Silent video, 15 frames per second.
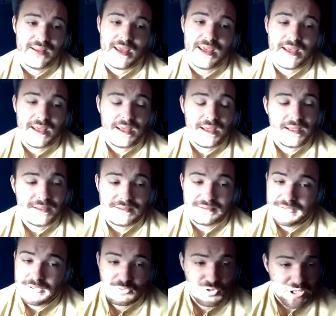de
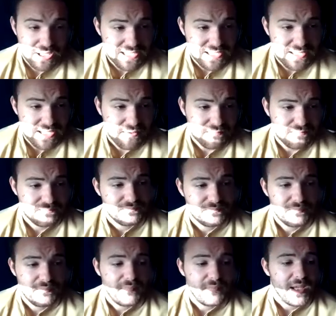un chelista
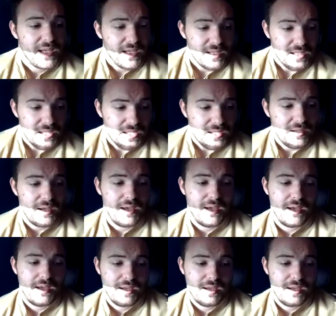y